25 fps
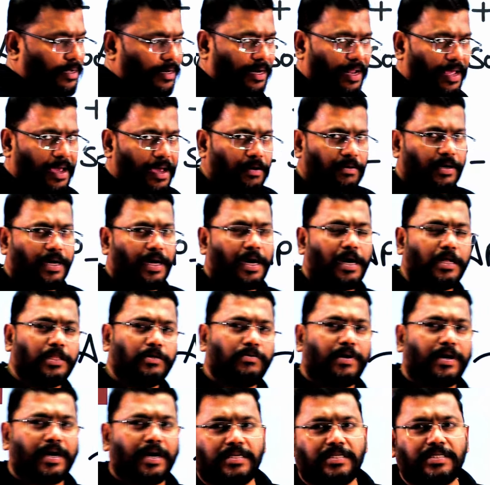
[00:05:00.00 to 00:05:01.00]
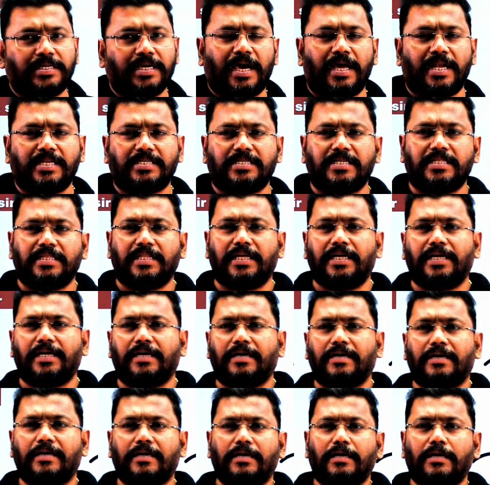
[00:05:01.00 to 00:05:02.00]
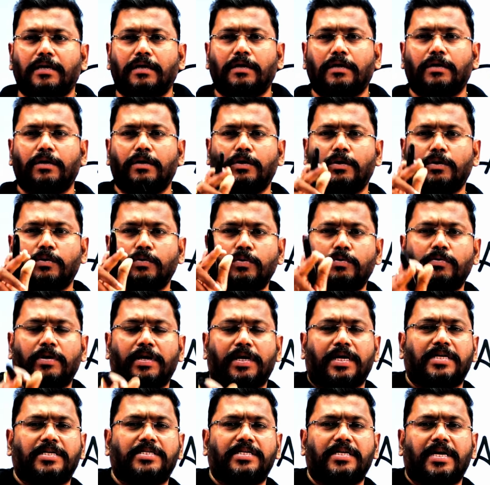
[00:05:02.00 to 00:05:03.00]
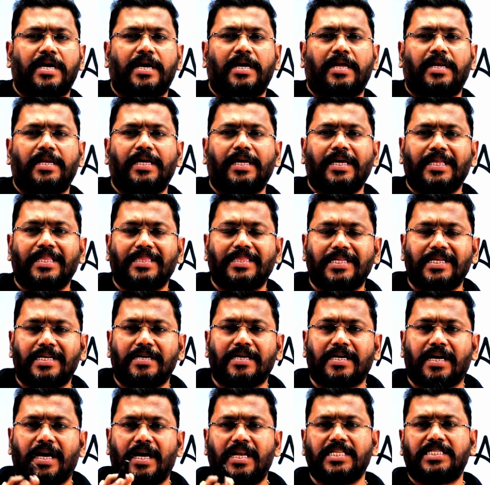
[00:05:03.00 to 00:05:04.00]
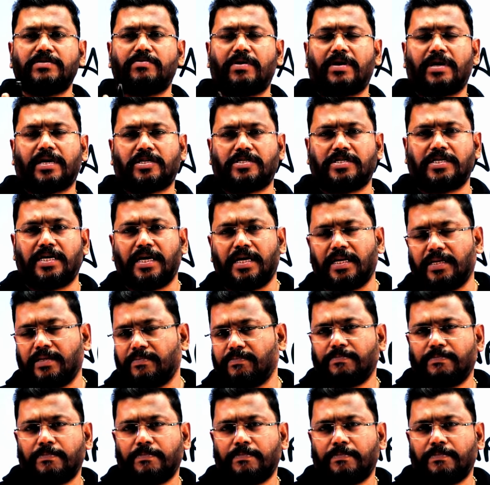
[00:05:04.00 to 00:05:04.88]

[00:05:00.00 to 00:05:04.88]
నేను కాదు వర్క్ చేయాల్సింది నువ్వు వర్క్ చేయాలి ఇద్దరం కలిసి వర్క్ చేయాలి